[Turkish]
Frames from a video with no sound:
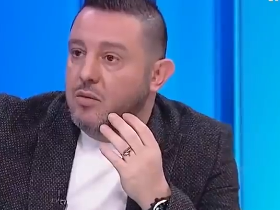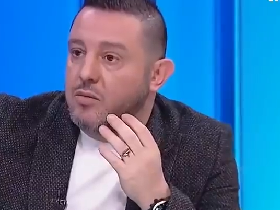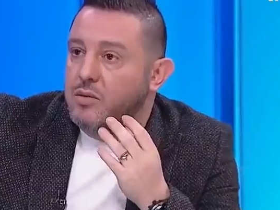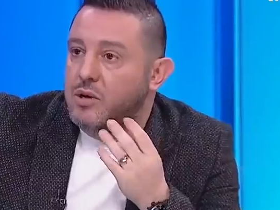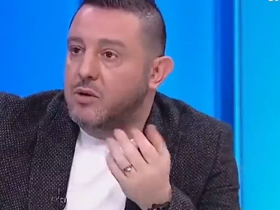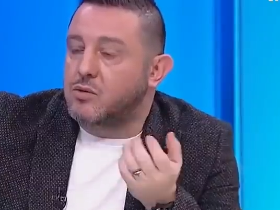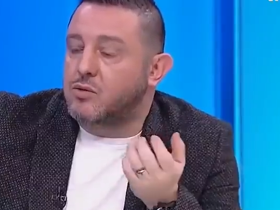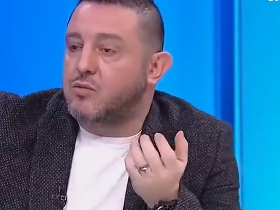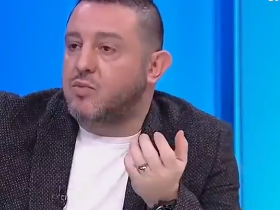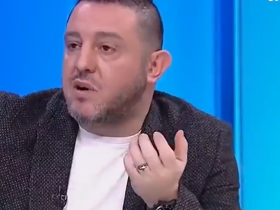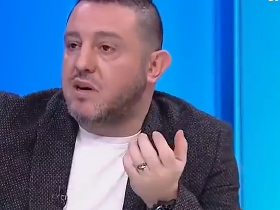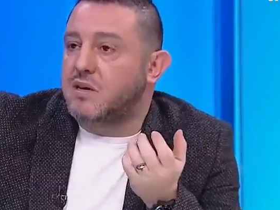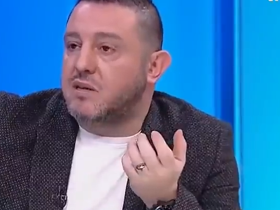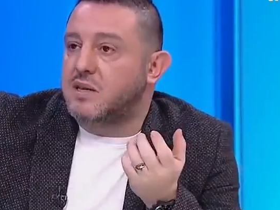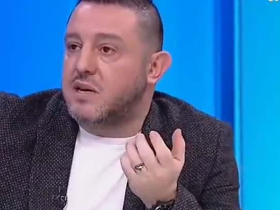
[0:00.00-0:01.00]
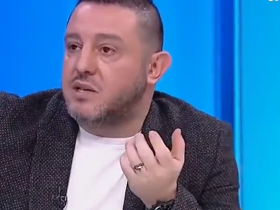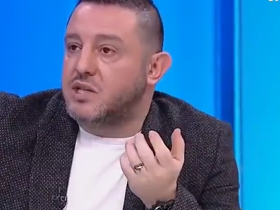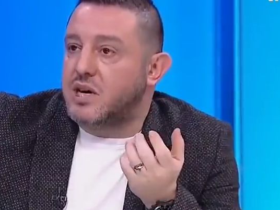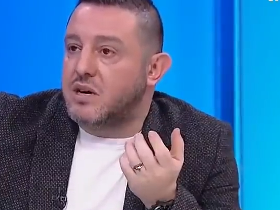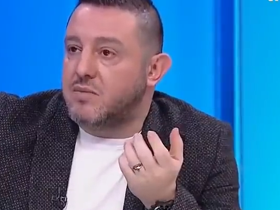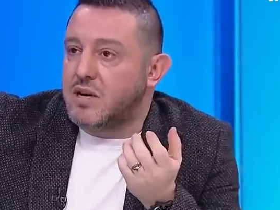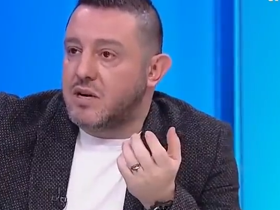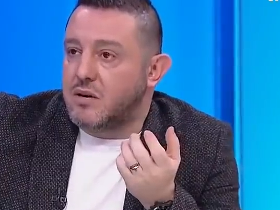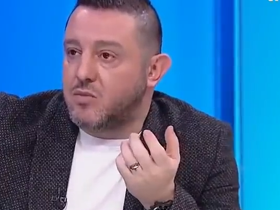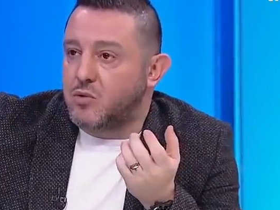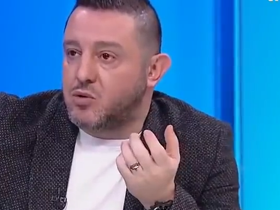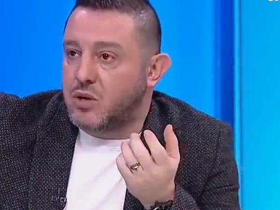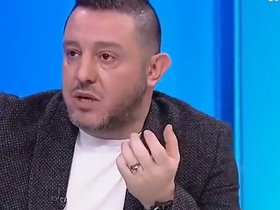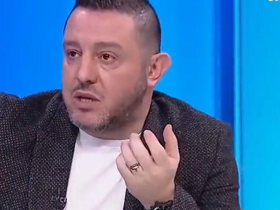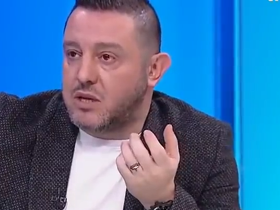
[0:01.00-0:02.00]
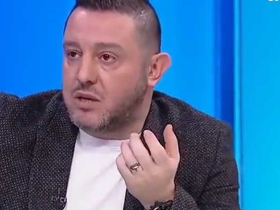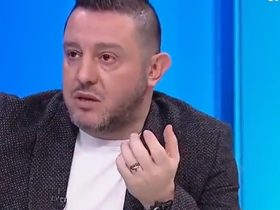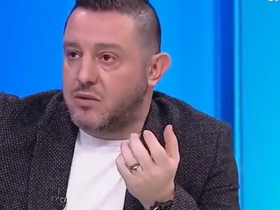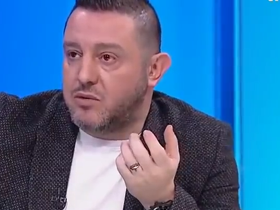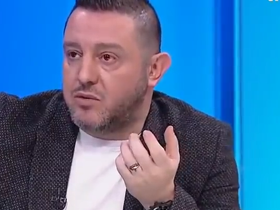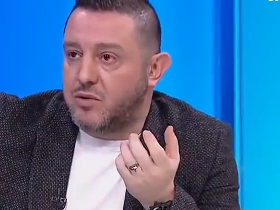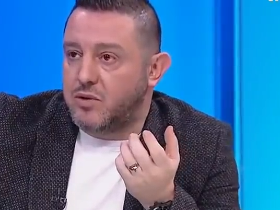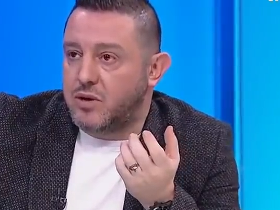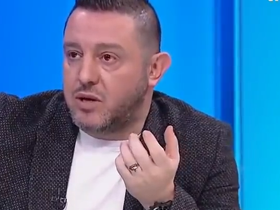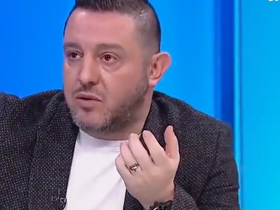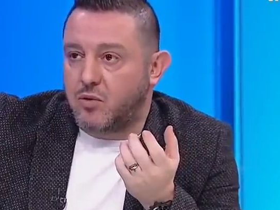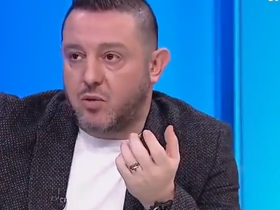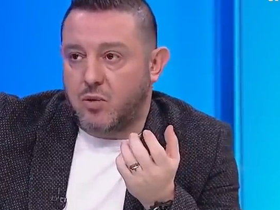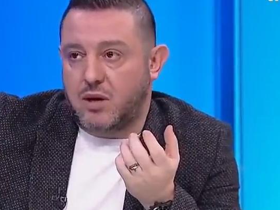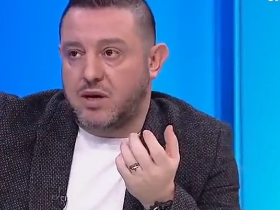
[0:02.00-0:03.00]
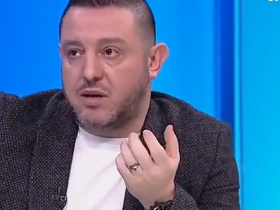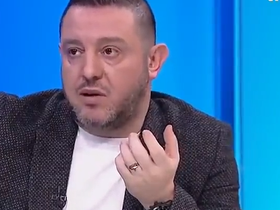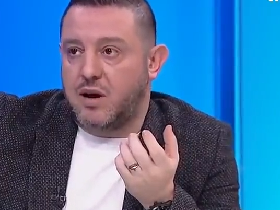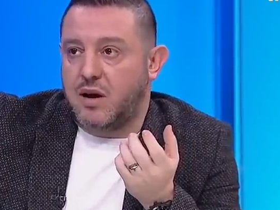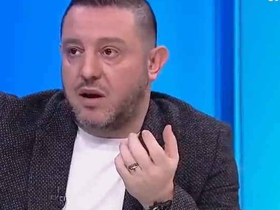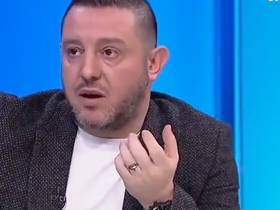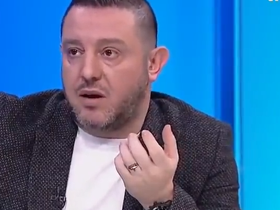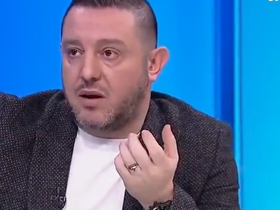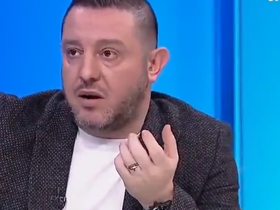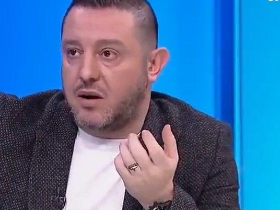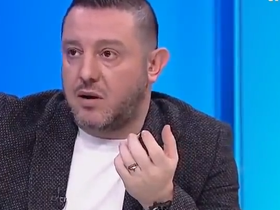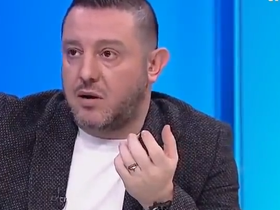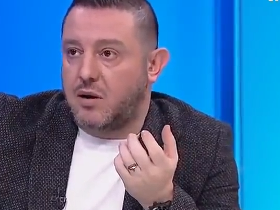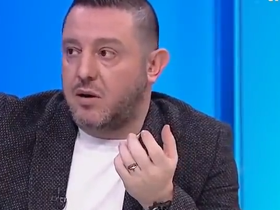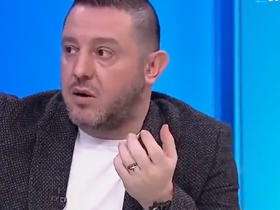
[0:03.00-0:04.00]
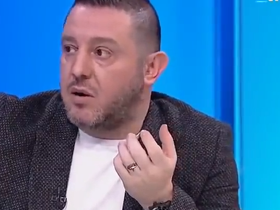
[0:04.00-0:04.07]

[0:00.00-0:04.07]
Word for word: Biliyorsun Paris Saint Germain'le mücadele ediyor ya kolay değil yani.